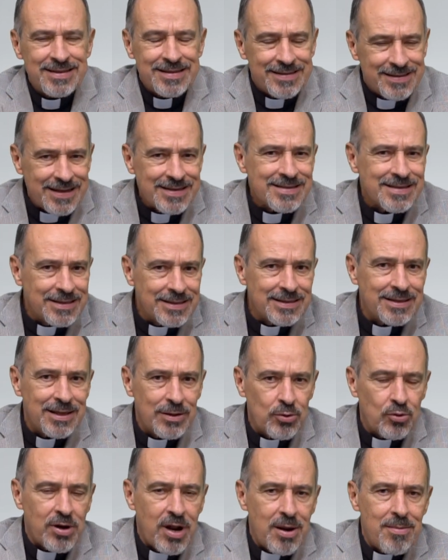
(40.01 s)
¿Tendrá
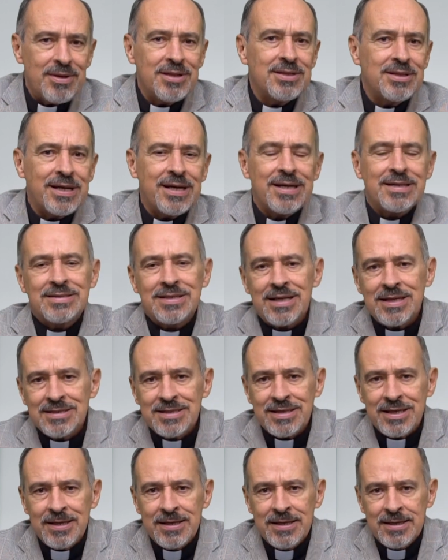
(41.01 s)
sentido realmente
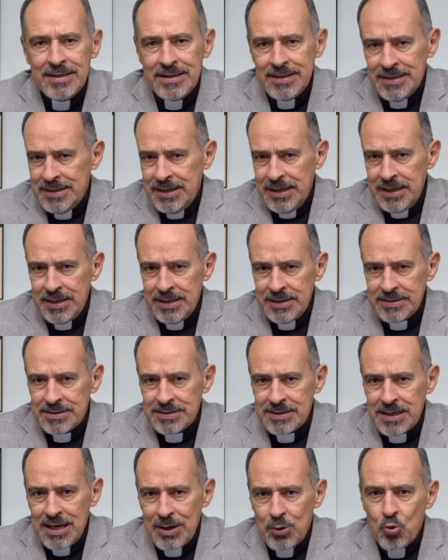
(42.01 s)
casarse en
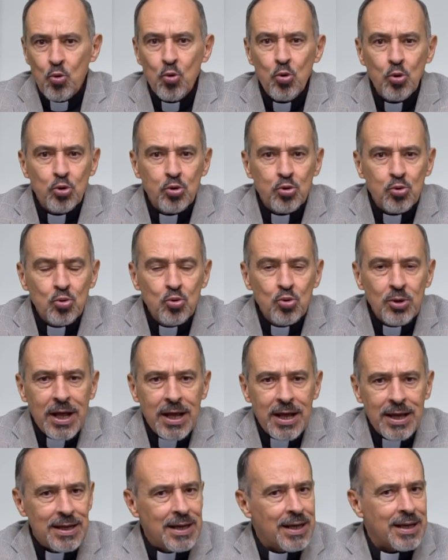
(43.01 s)
esta
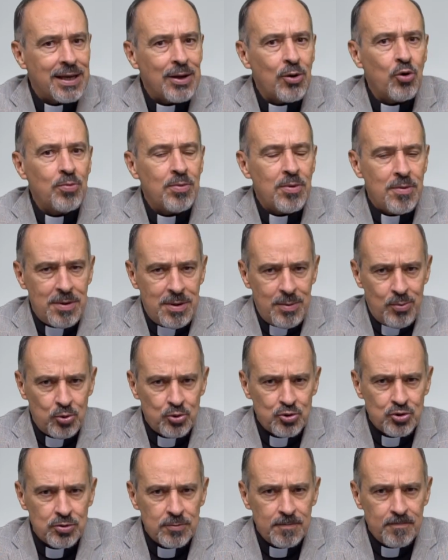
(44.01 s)
cultura en la que hoy
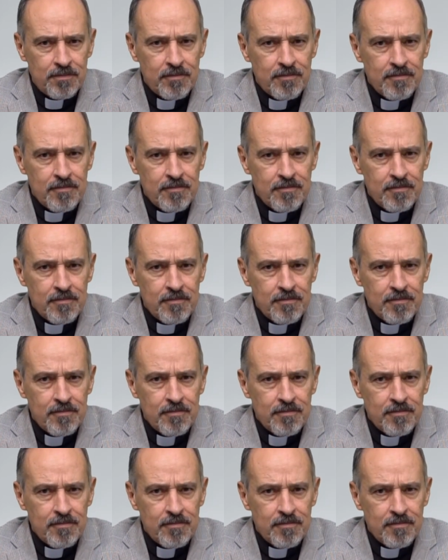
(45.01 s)
vivimos?